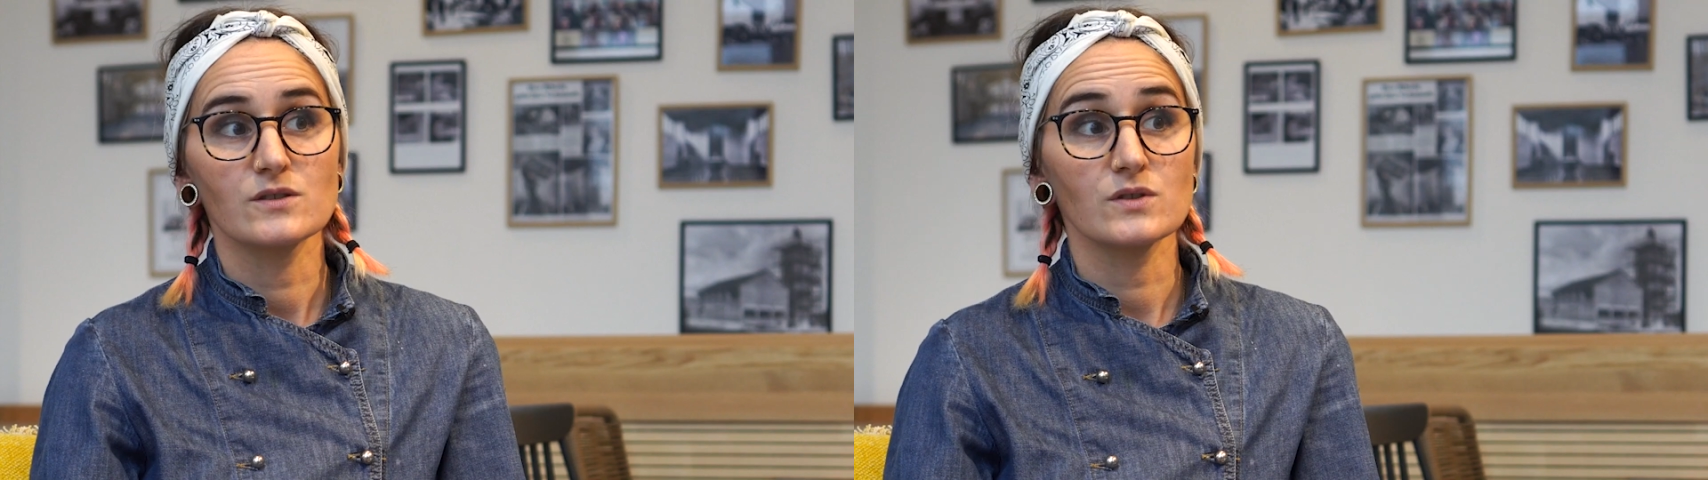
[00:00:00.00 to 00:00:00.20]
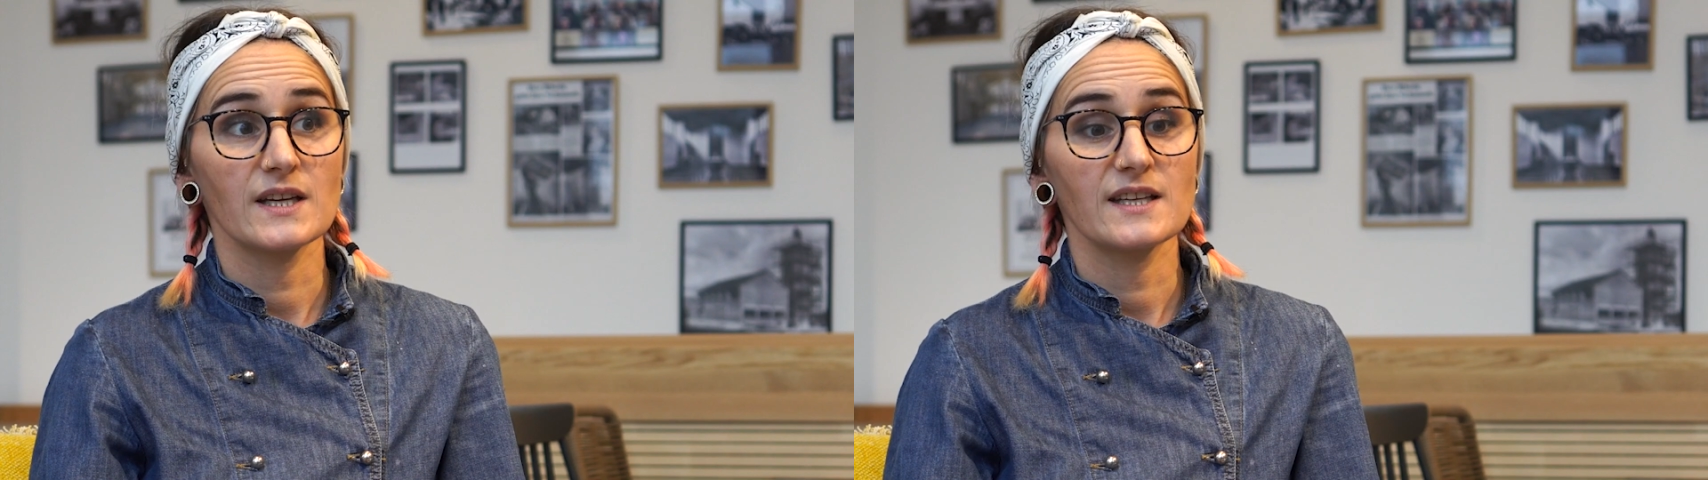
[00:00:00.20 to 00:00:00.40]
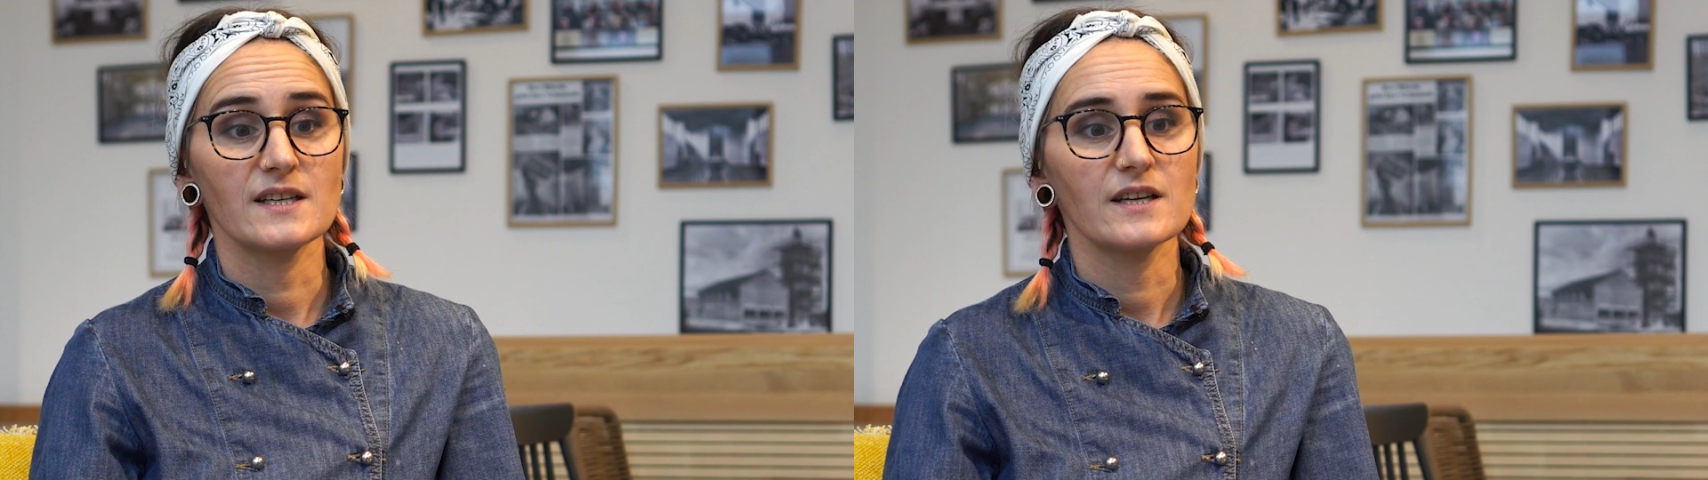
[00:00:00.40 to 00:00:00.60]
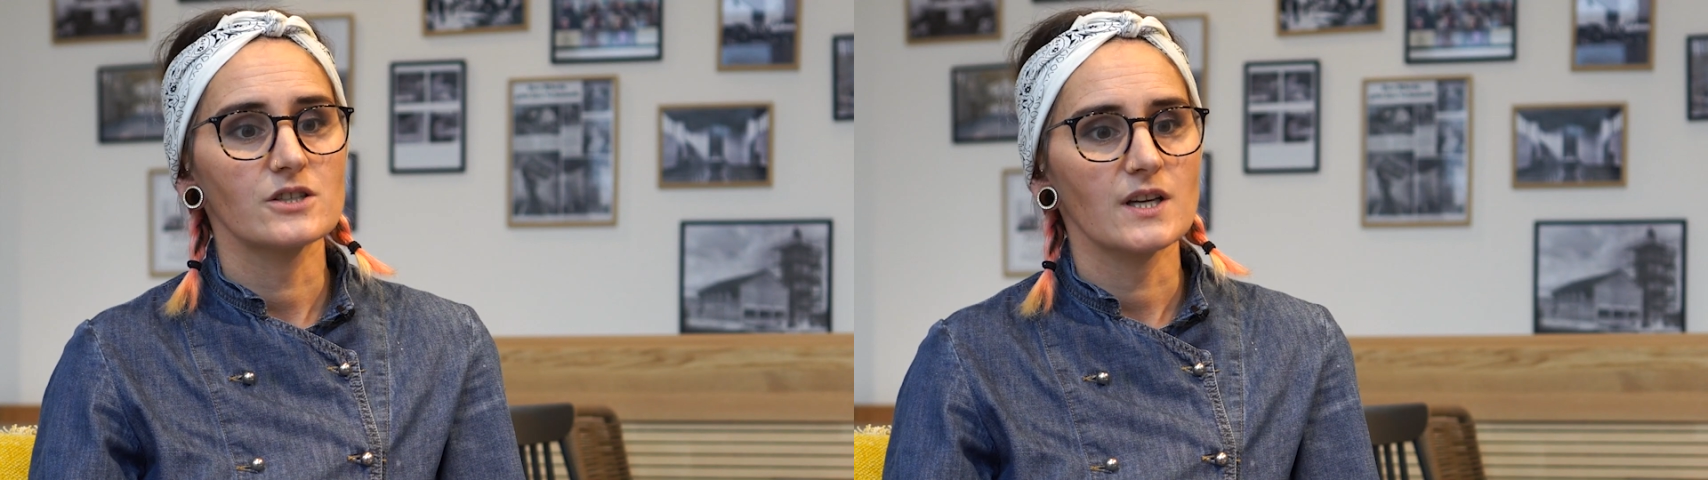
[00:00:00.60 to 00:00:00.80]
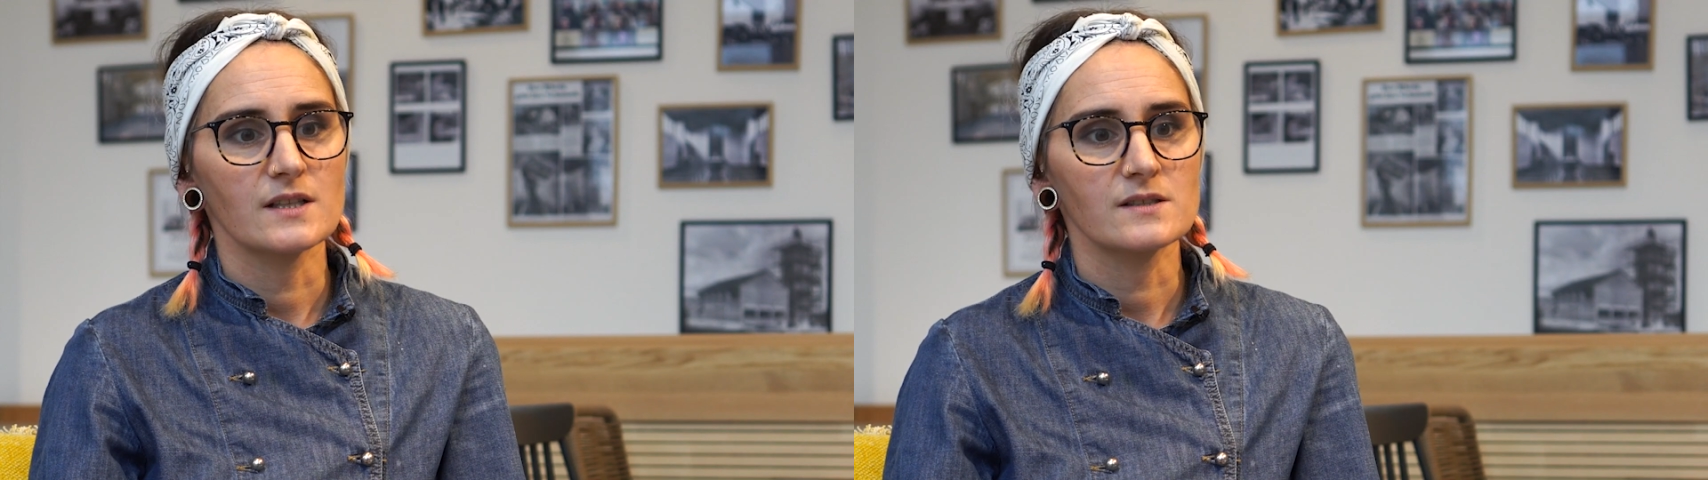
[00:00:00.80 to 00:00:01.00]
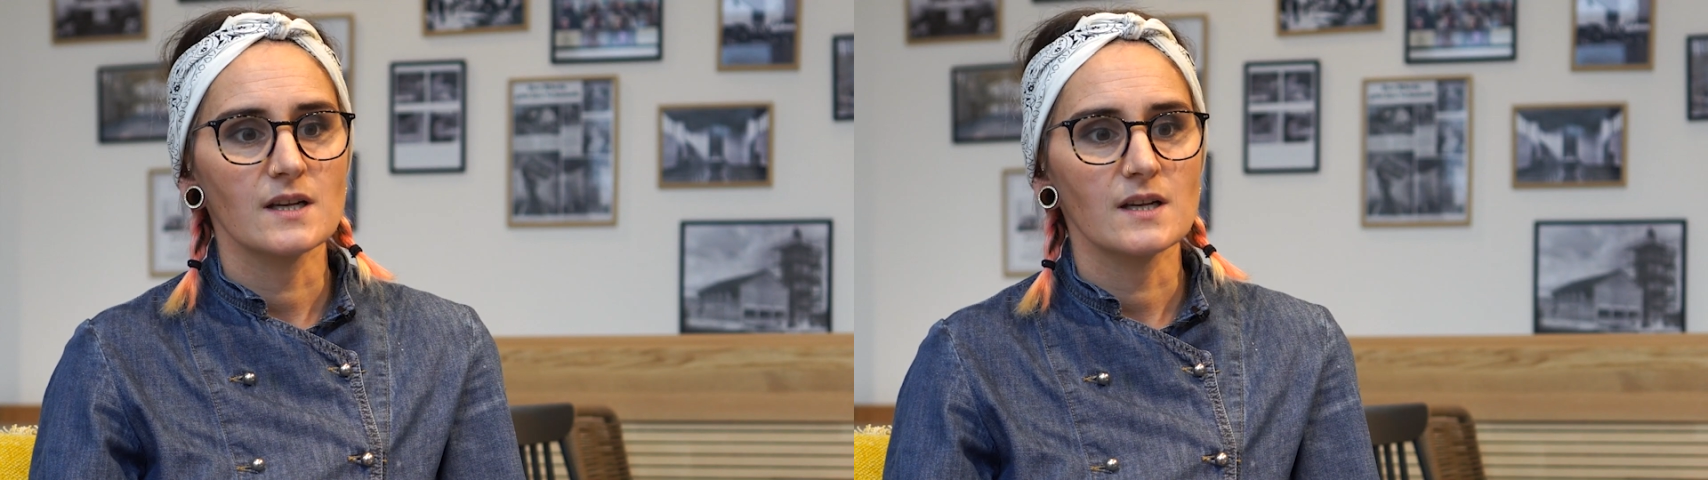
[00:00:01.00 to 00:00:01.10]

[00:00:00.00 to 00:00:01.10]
So, die Idee ist ganz